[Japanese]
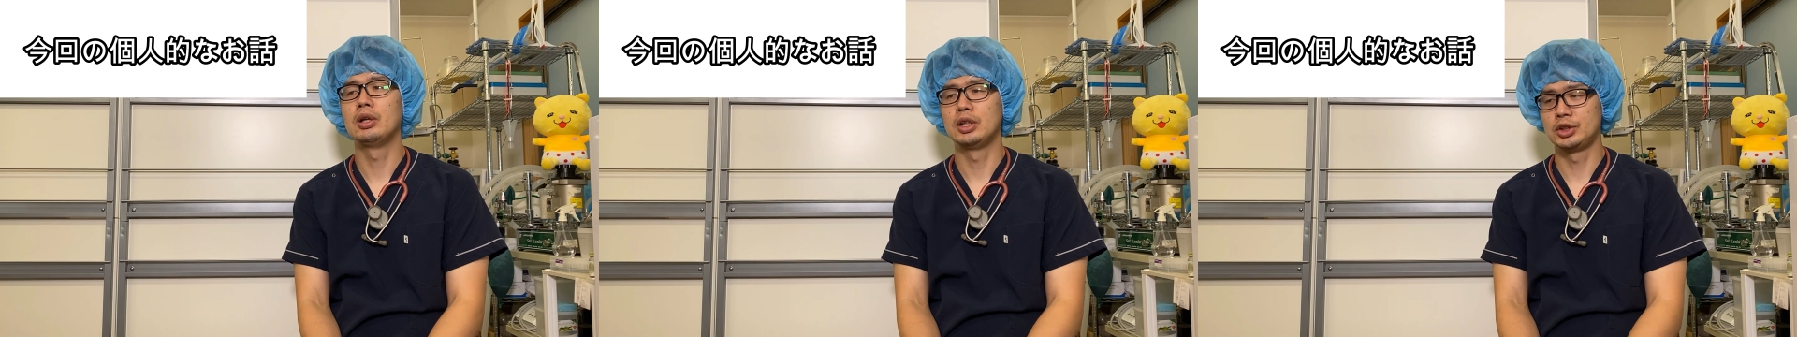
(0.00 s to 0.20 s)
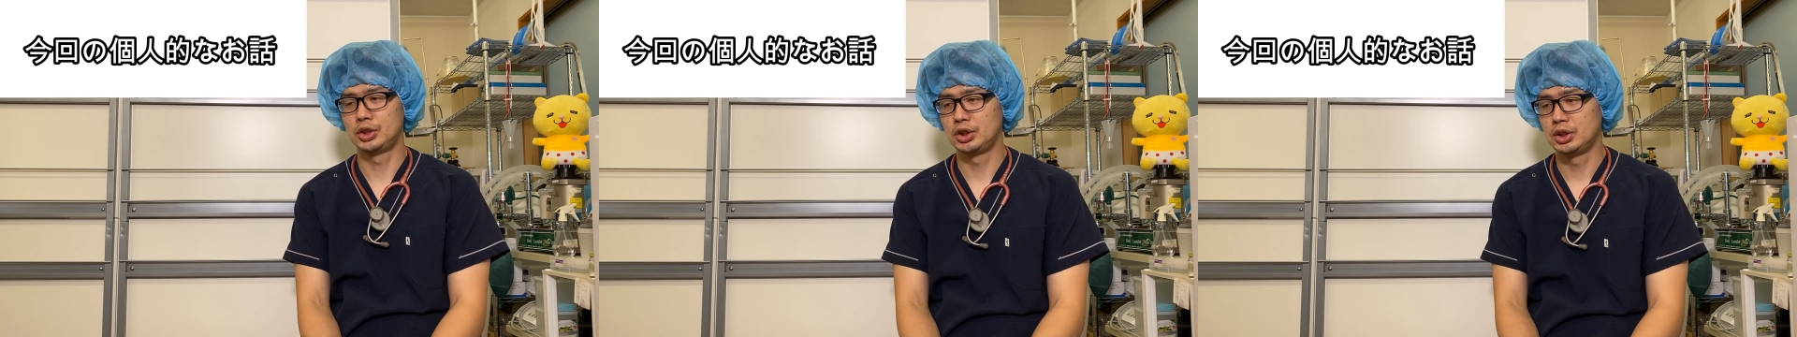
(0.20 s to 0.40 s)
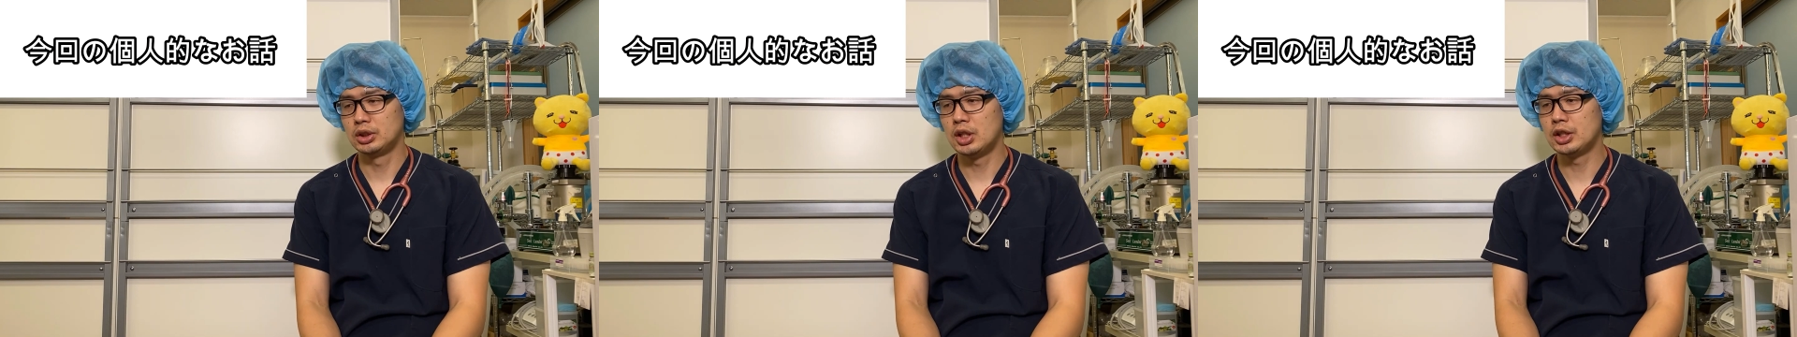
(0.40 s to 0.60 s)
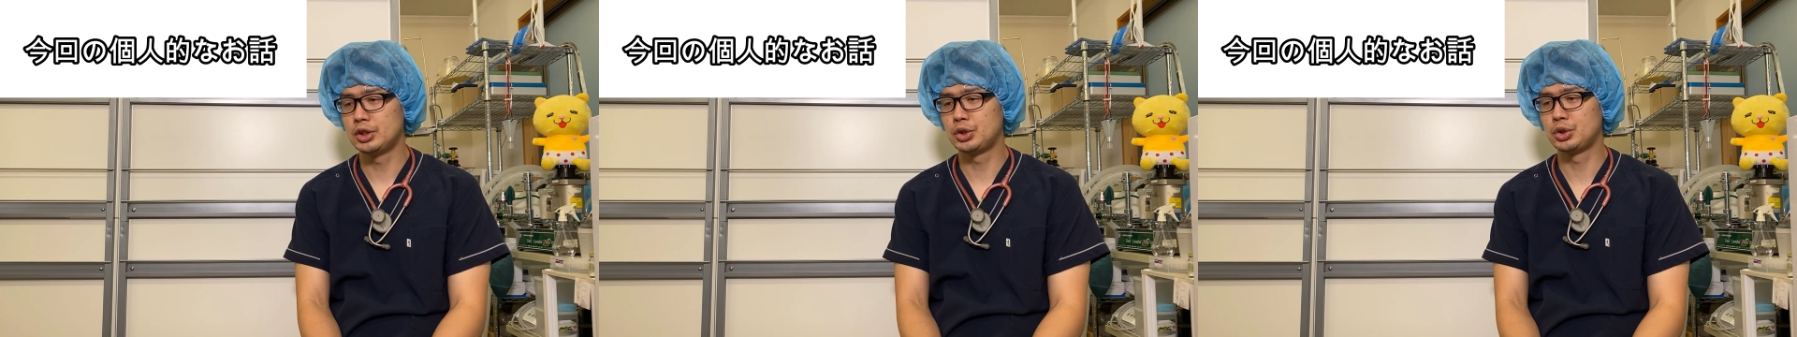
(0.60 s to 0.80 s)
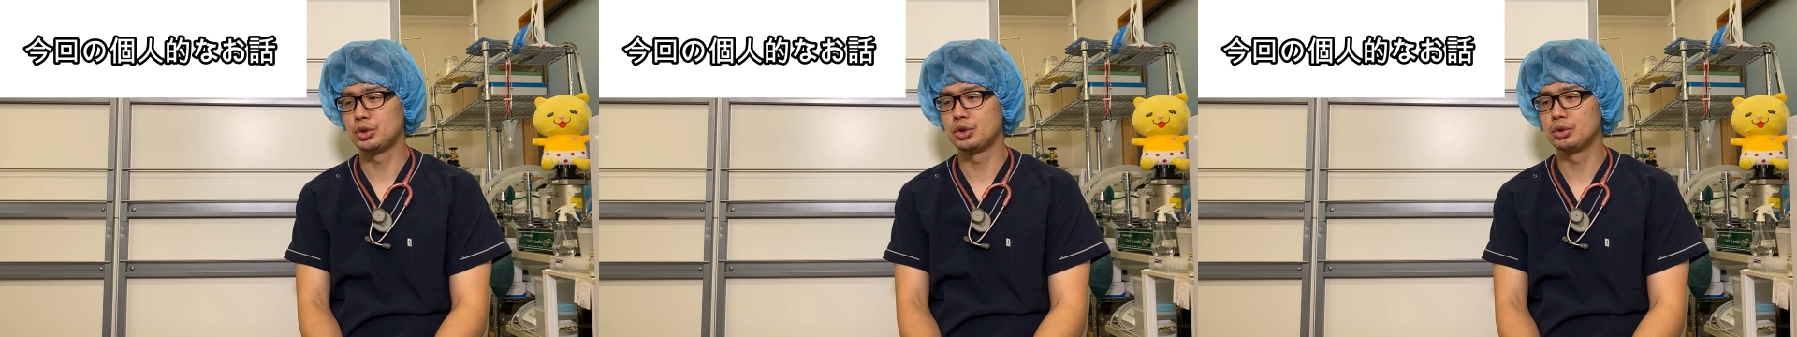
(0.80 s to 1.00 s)
話来
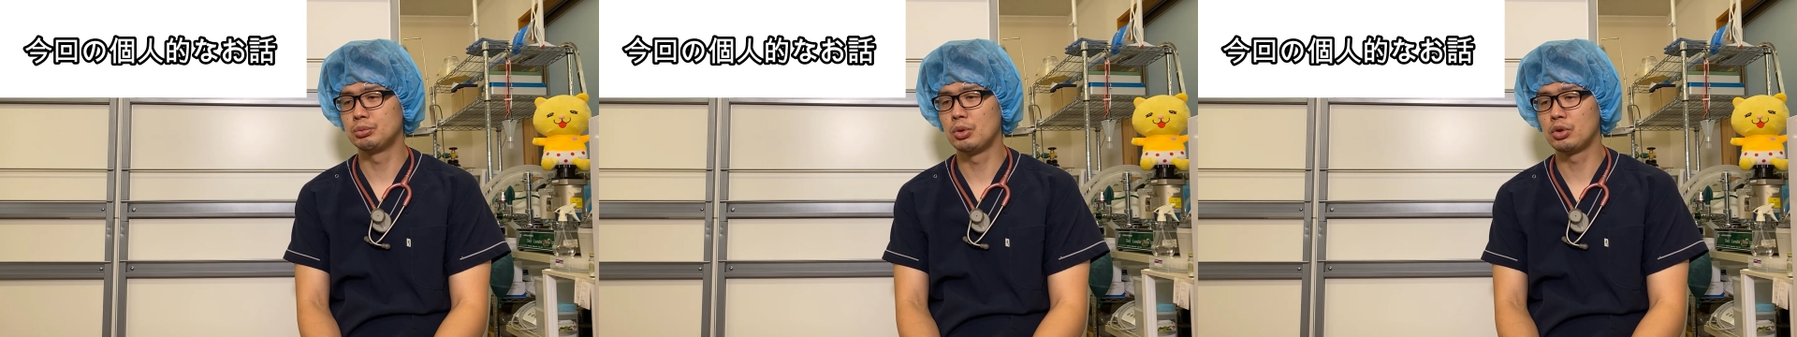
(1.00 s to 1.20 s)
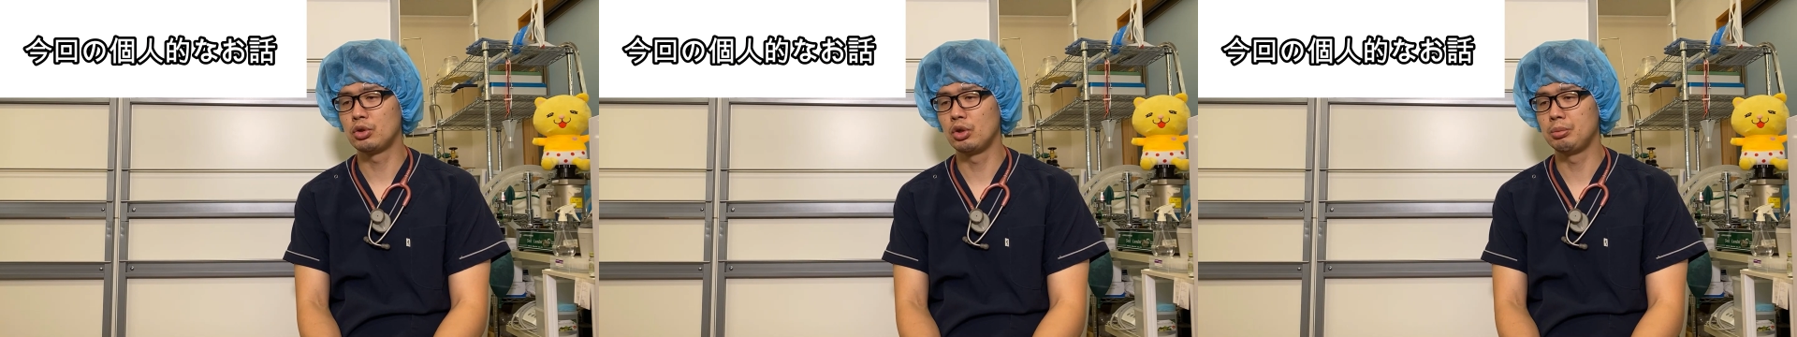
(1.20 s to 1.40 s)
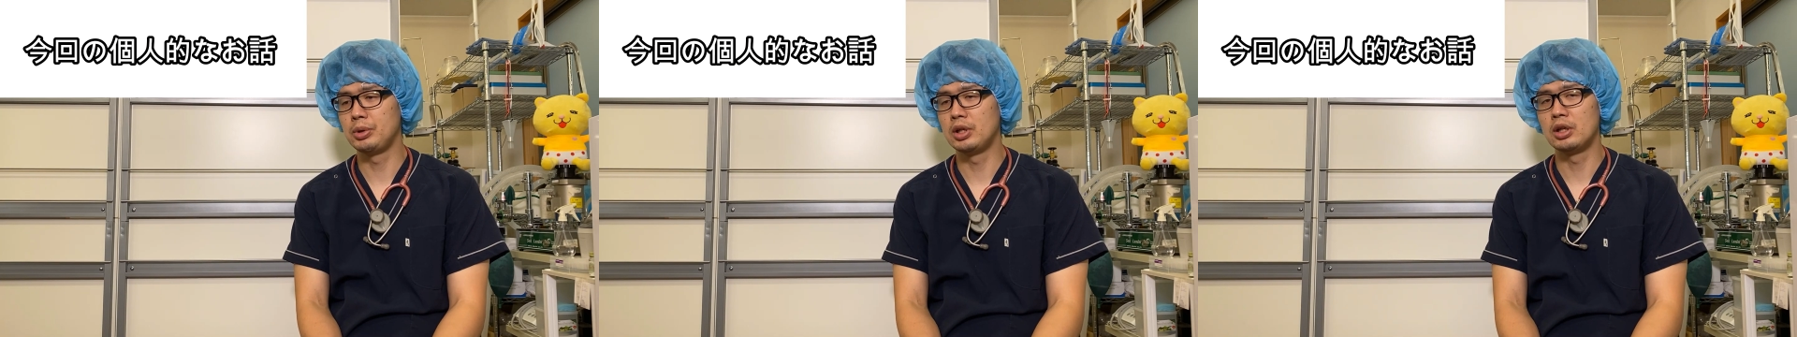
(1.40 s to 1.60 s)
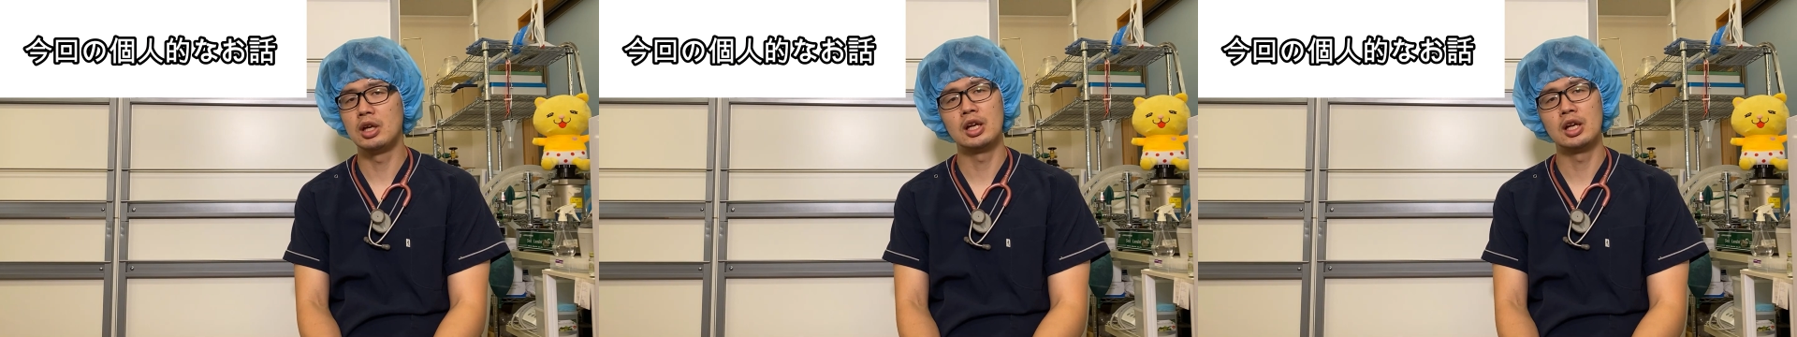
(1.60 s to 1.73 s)
週木曜日、